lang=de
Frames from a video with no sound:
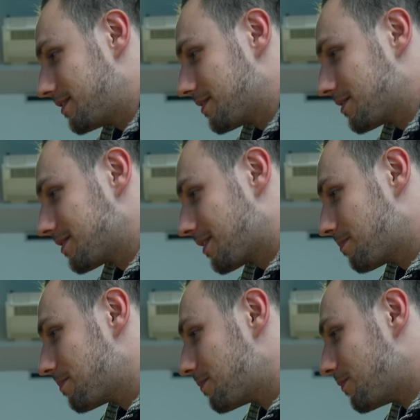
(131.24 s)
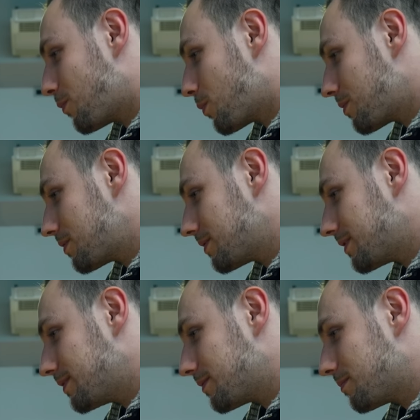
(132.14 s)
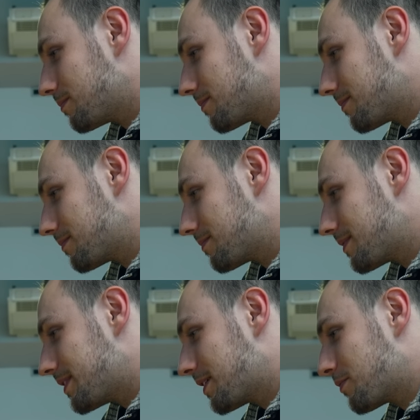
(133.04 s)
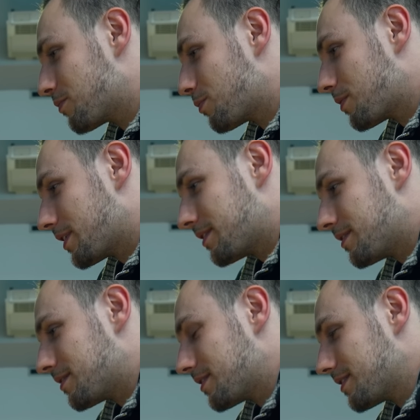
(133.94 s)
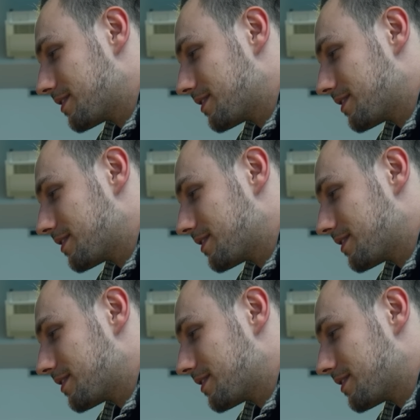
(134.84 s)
Ich habe wohl irgendwo einen